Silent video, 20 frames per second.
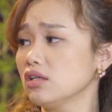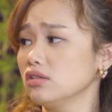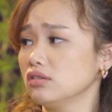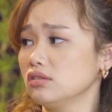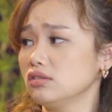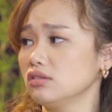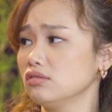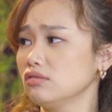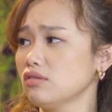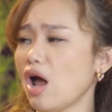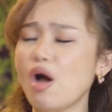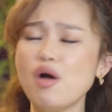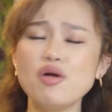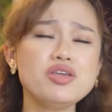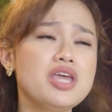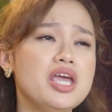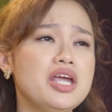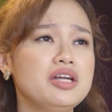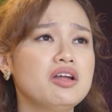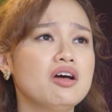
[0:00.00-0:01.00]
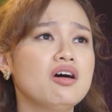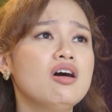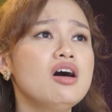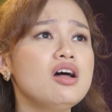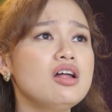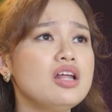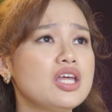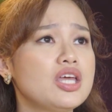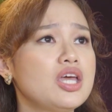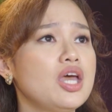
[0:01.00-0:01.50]
thì nói gì
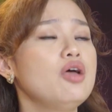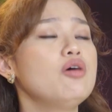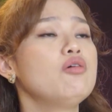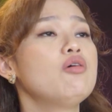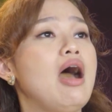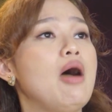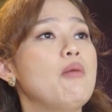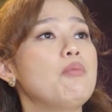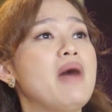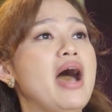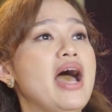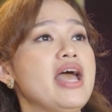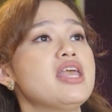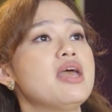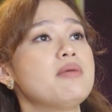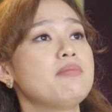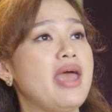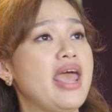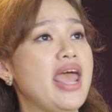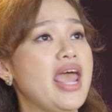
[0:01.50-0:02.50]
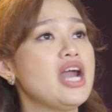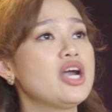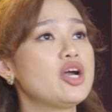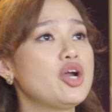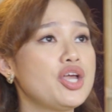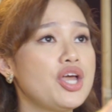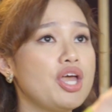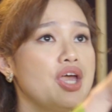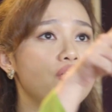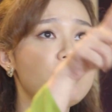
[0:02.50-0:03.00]
nữa thì kêu học bài về mẹ
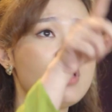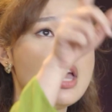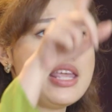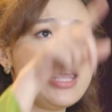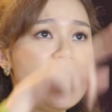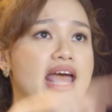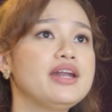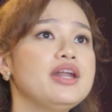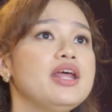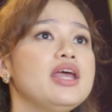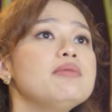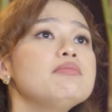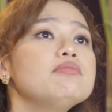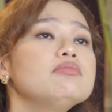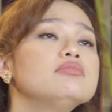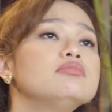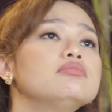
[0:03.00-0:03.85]
rồi kêu về nhà đếm